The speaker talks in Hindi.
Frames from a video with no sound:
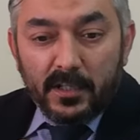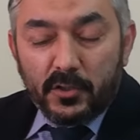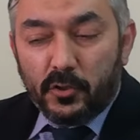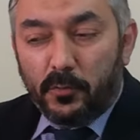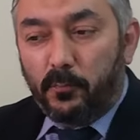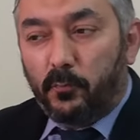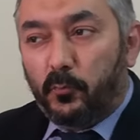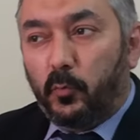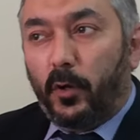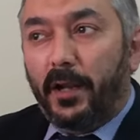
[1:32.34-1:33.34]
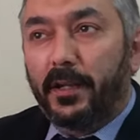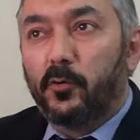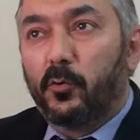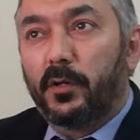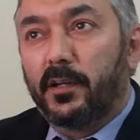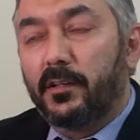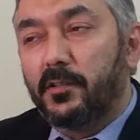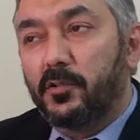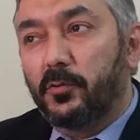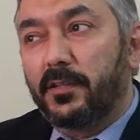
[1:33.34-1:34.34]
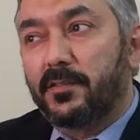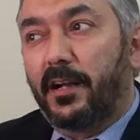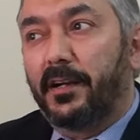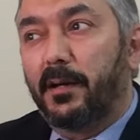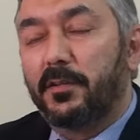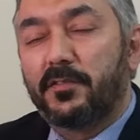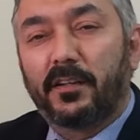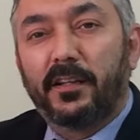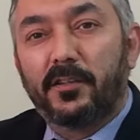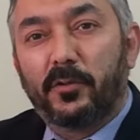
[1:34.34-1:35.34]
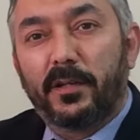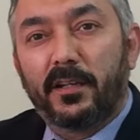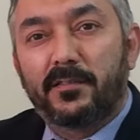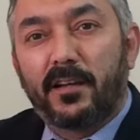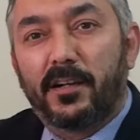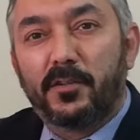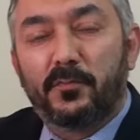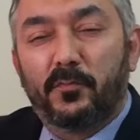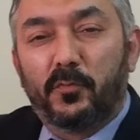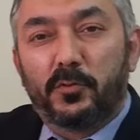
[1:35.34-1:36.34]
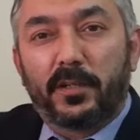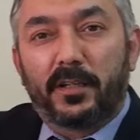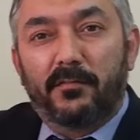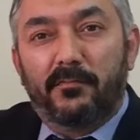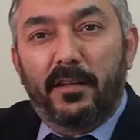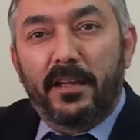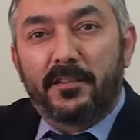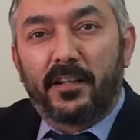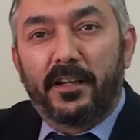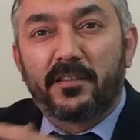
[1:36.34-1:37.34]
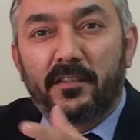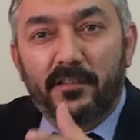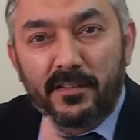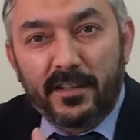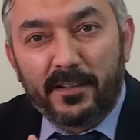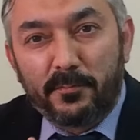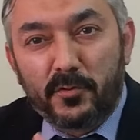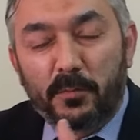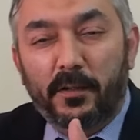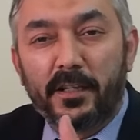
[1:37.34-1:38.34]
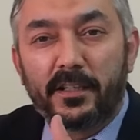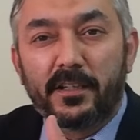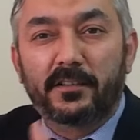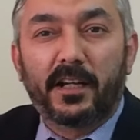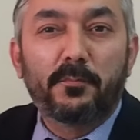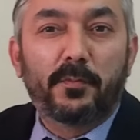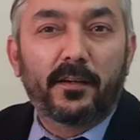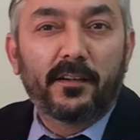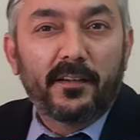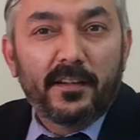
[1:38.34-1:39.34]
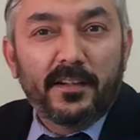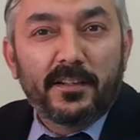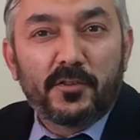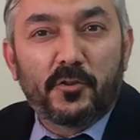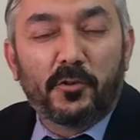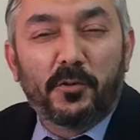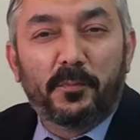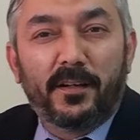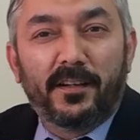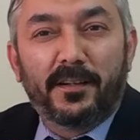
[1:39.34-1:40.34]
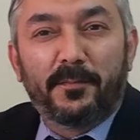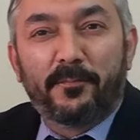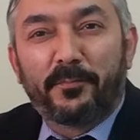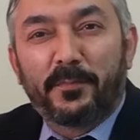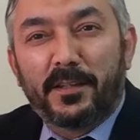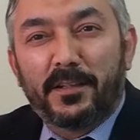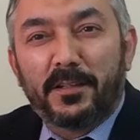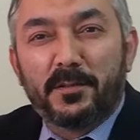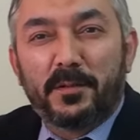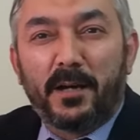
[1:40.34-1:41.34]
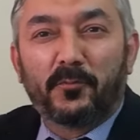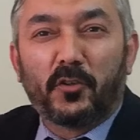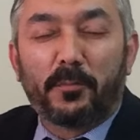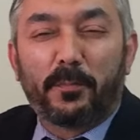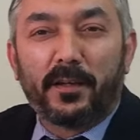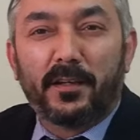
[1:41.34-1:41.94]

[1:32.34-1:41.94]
जो पुराने लोग हैं क्योंकि सांडा बेसिकली तो एक सांड वो जो एक इट्स अ लिजर्ड ये एक छिपकली की एक टाइप है जो आमतौर पे